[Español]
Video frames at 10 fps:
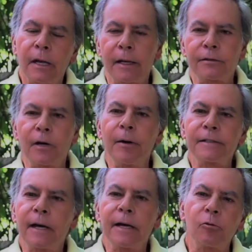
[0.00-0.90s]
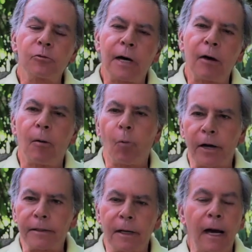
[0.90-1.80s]
que Chávez ha ejecutado a
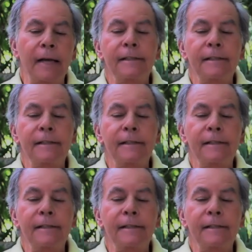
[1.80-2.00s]
muerte, ha